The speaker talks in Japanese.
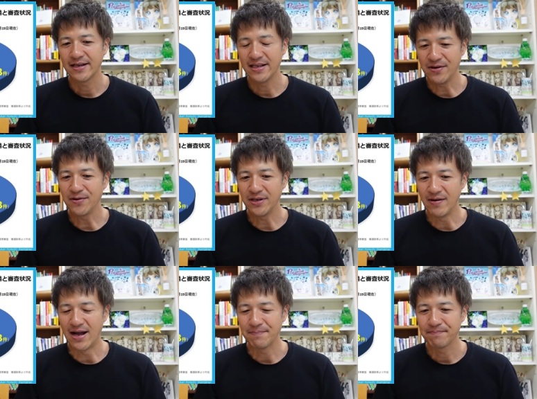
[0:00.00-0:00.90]
日本に
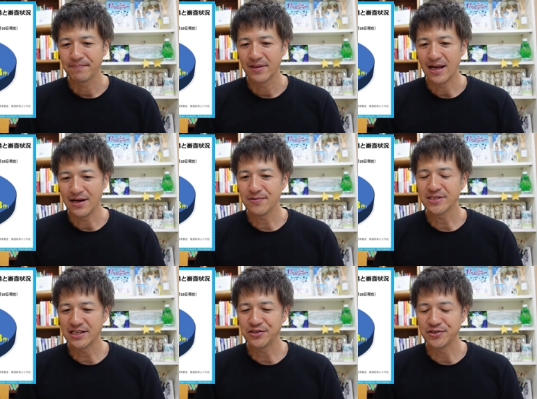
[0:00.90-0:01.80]
はあれを
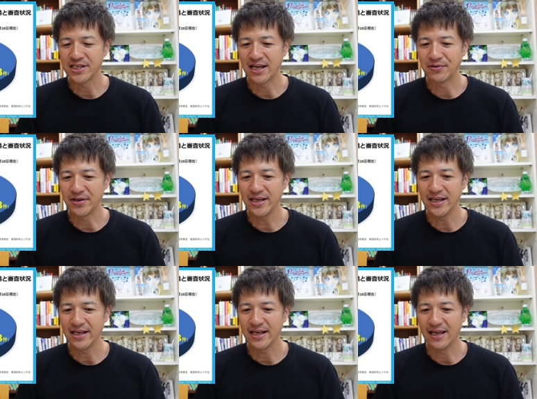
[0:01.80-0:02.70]
接種した後
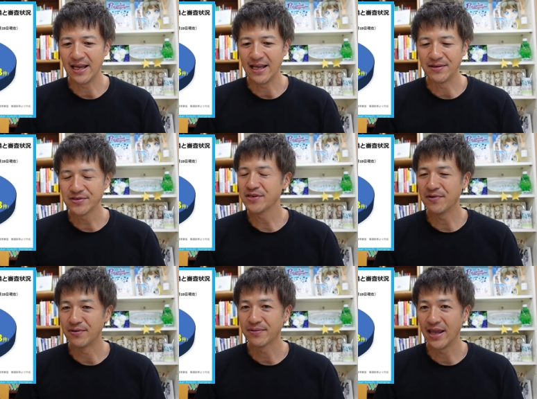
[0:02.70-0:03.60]
に、どうして
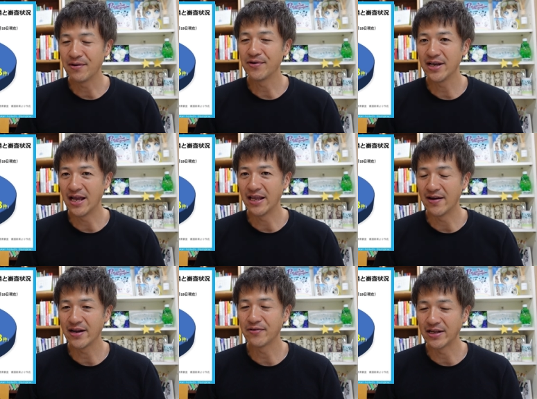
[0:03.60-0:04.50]
も健康被害に遭
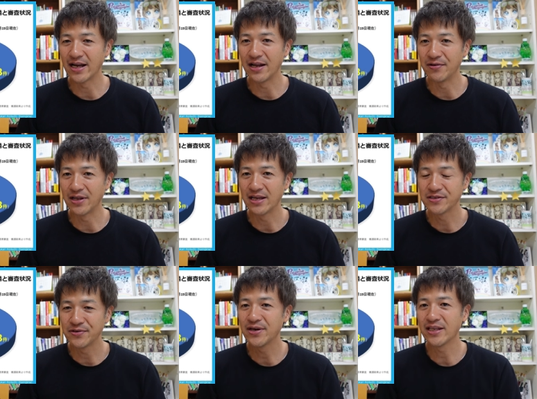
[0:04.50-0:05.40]
われる方がいるので、
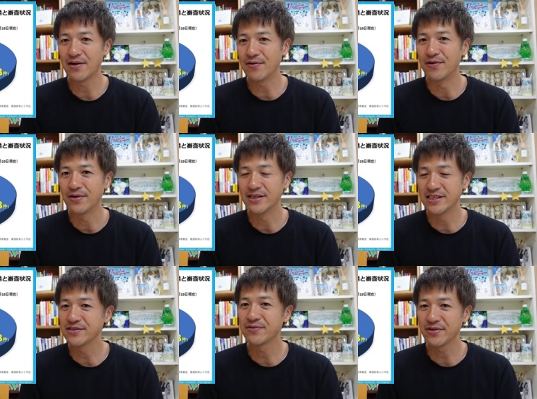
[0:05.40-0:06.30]
そういう方を
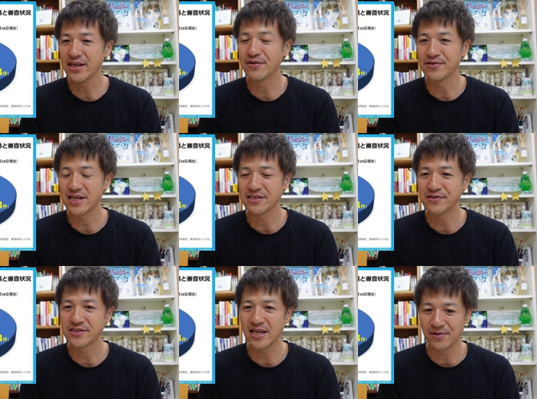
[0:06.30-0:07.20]
迅速に救済す
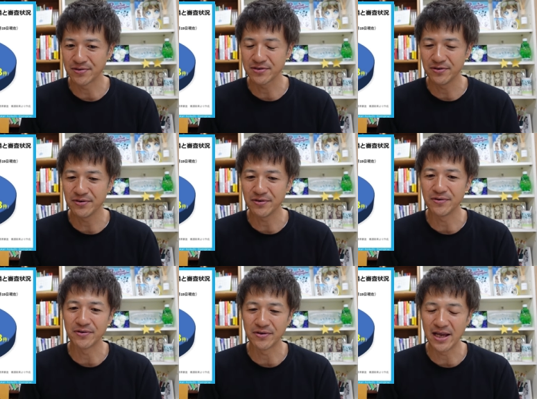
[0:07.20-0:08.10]
る制度を作ろうという
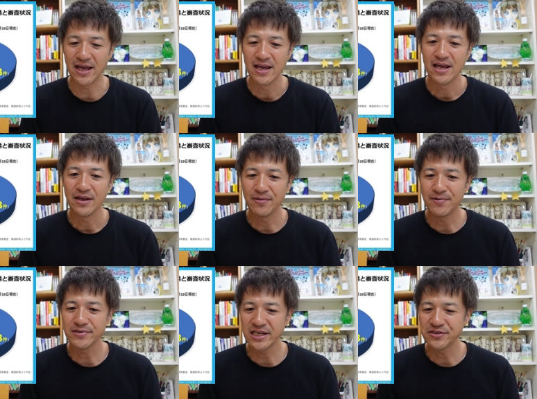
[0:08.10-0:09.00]
ことで、予
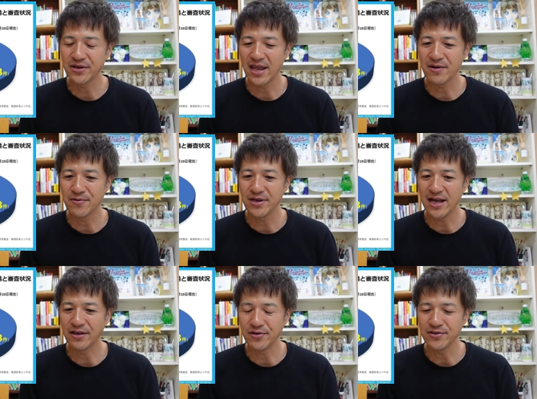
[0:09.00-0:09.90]
防接種健康被
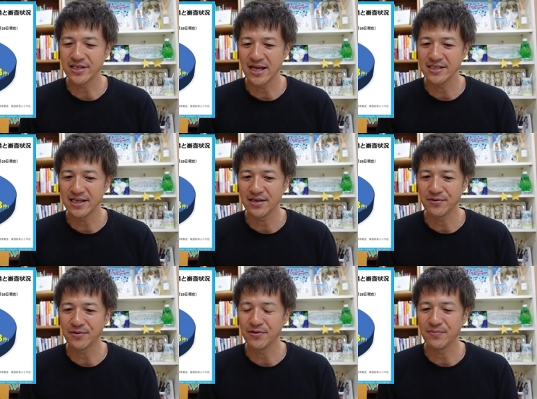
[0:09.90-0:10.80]
害救済制
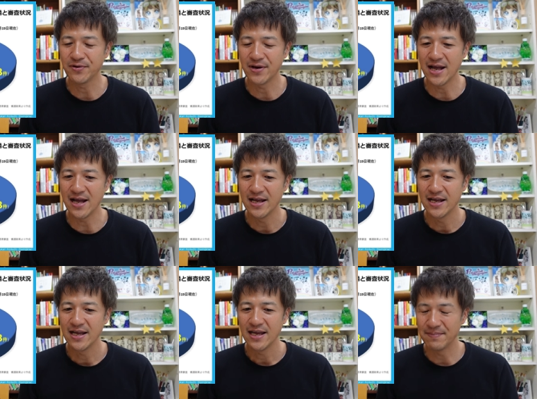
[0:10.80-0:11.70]
度というものが
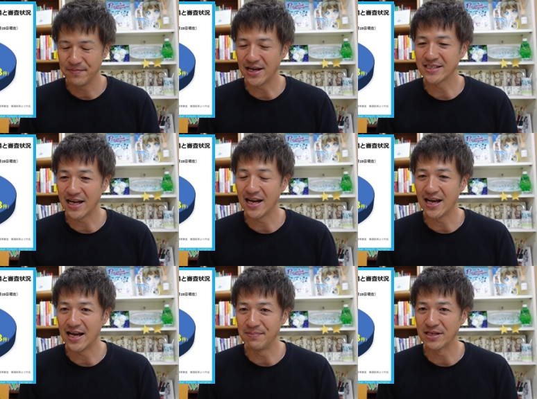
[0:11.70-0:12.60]
昔か
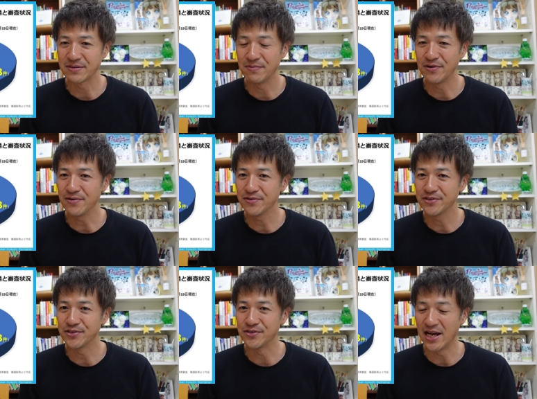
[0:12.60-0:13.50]
らあります。もう
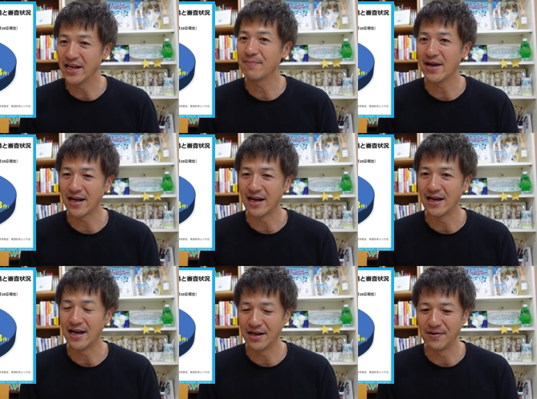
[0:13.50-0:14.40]
40何年前から
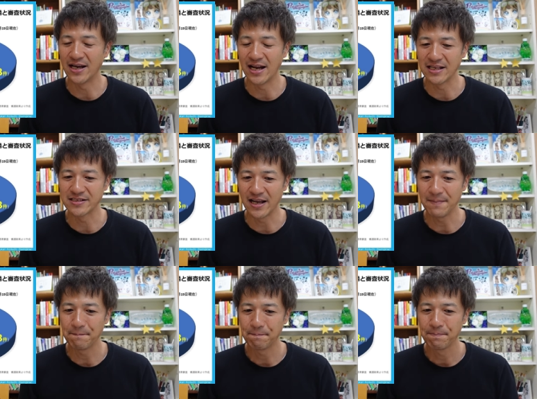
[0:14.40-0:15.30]
あるわけなんですね。